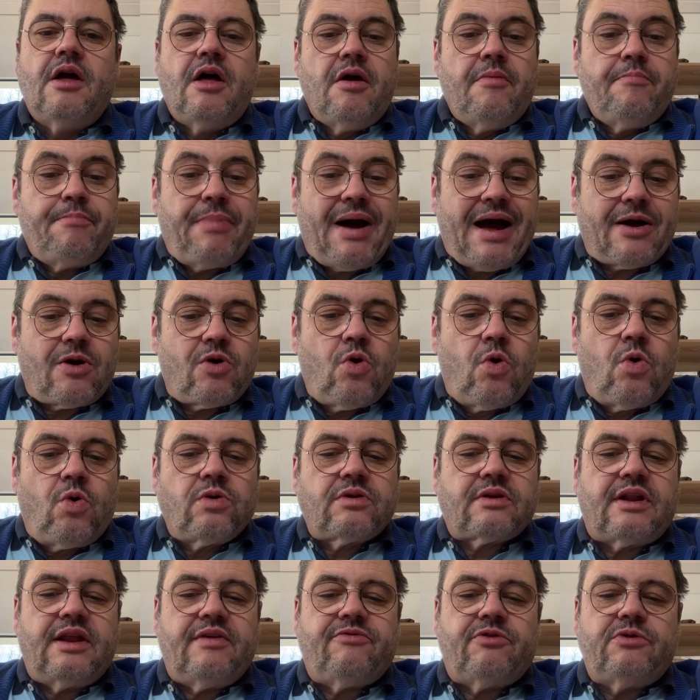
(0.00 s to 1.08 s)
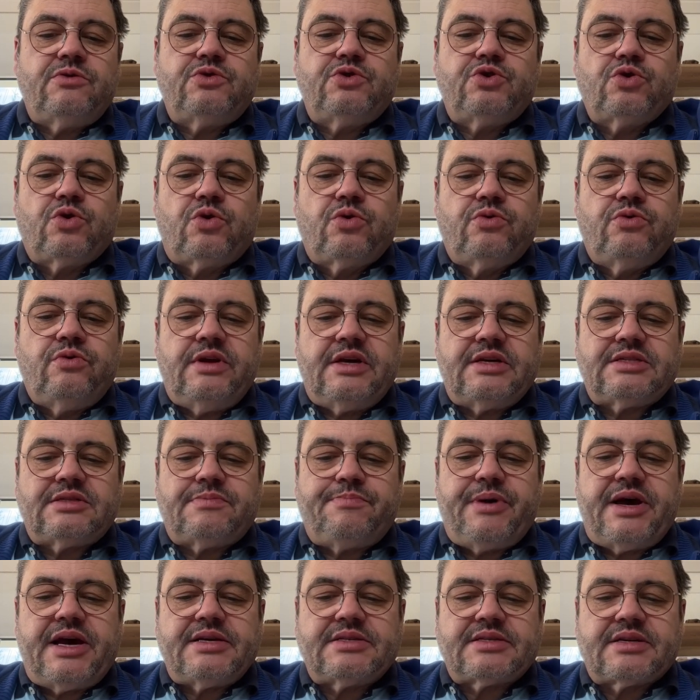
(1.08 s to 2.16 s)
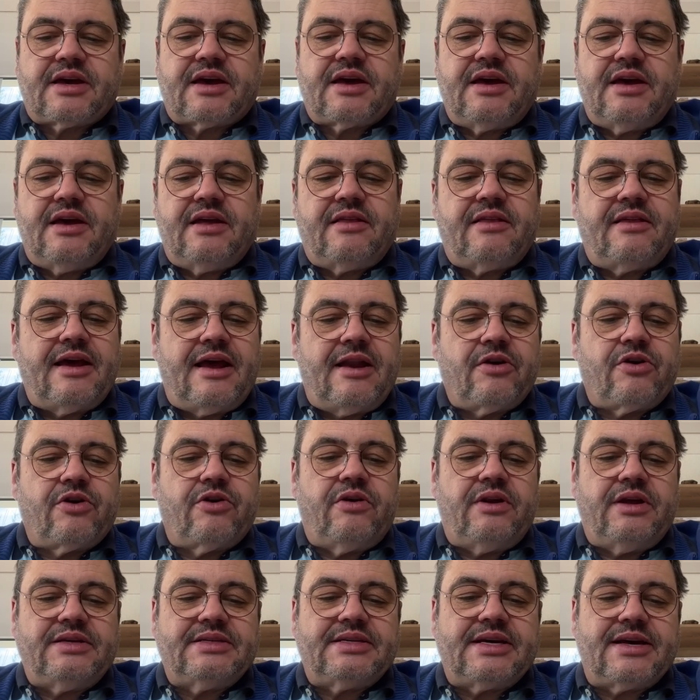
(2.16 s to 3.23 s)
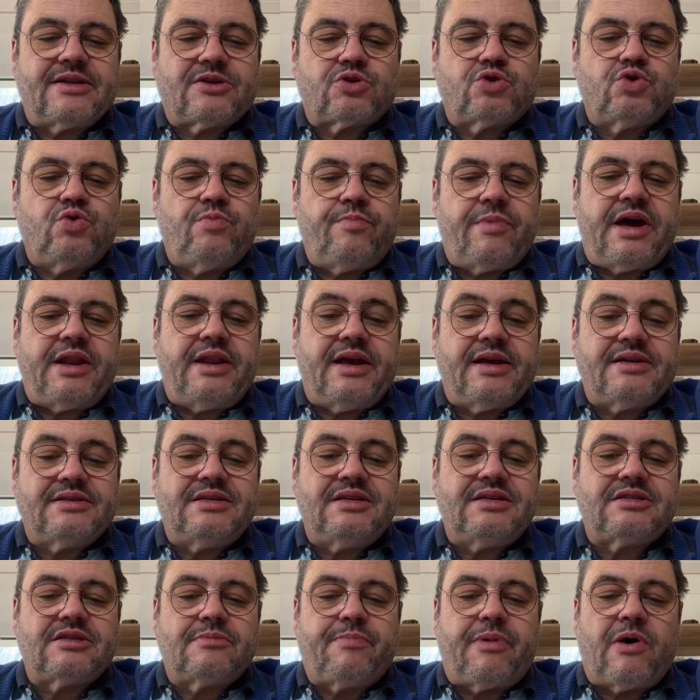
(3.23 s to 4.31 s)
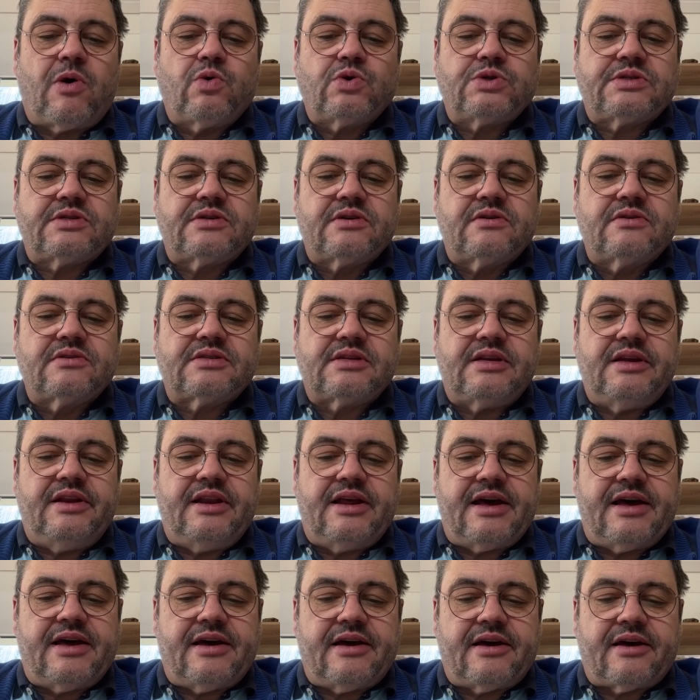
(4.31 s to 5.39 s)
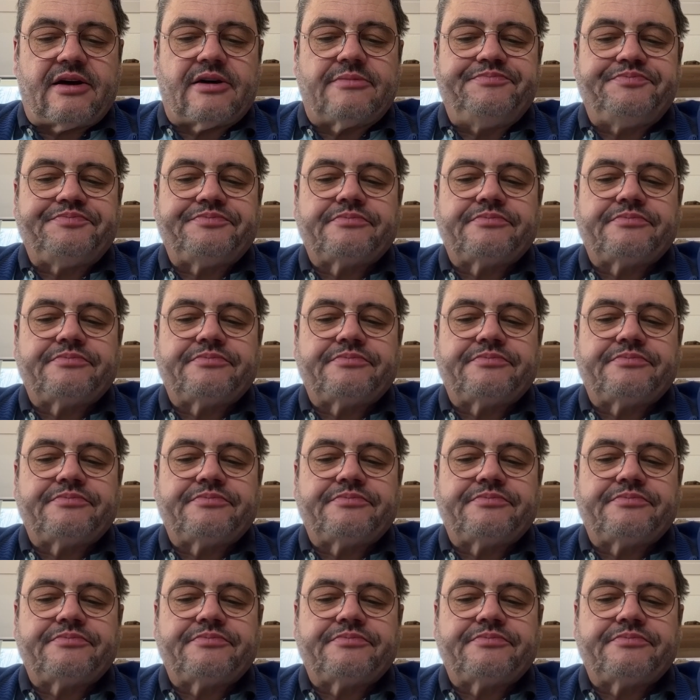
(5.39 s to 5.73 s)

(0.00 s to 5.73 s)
Par contre, l'évolution d'une espèce créée telle que les êtres humains n'existe pas au sens linéaire.